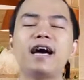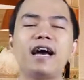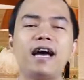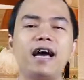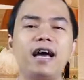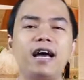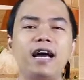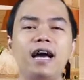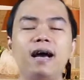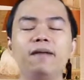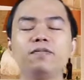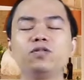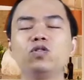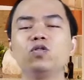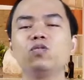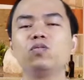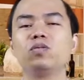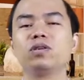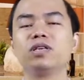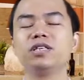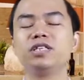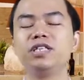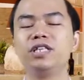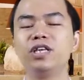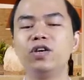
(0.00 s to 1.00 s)
hàng áp
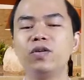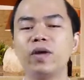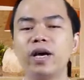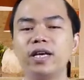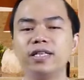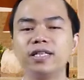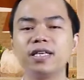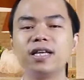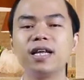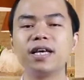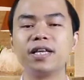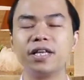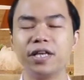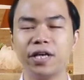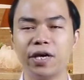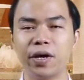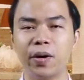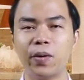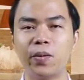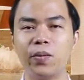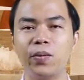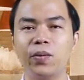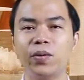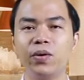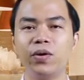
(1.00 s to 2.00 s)
dụng cái chiêu này rất là
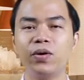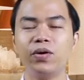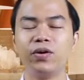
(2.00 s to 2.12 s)
nhiều